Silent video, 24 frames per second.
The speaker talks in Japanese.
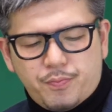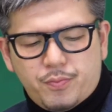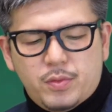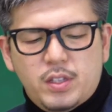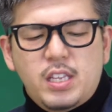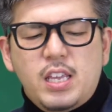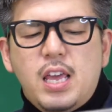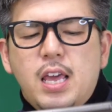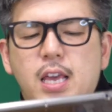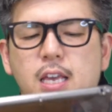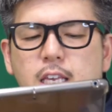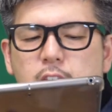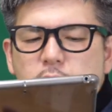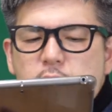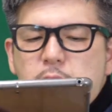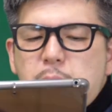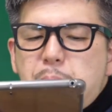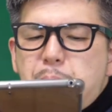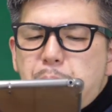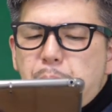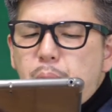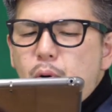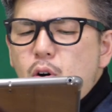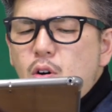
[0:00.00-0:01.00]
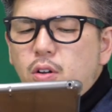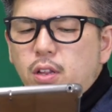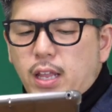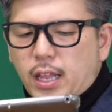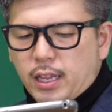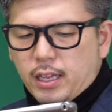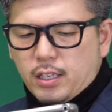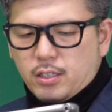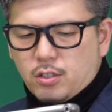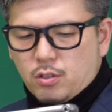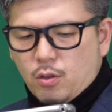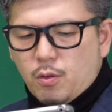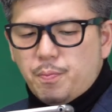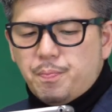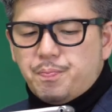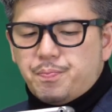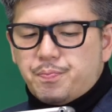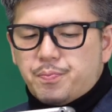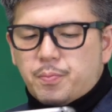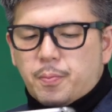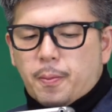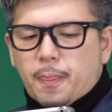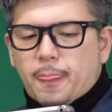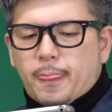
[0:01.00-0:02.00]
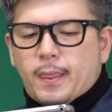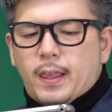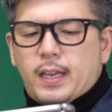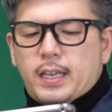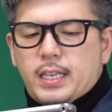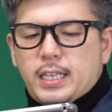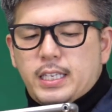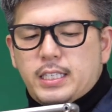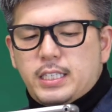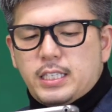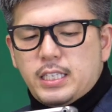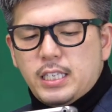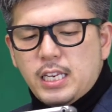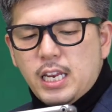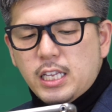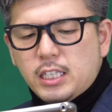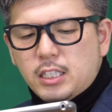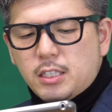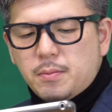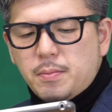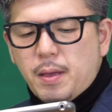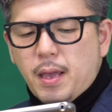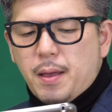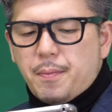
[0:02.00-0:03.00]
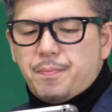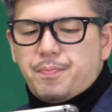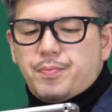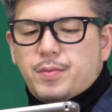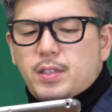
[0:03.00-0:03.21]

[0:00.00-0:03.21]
で、一方でですよ、いち列目、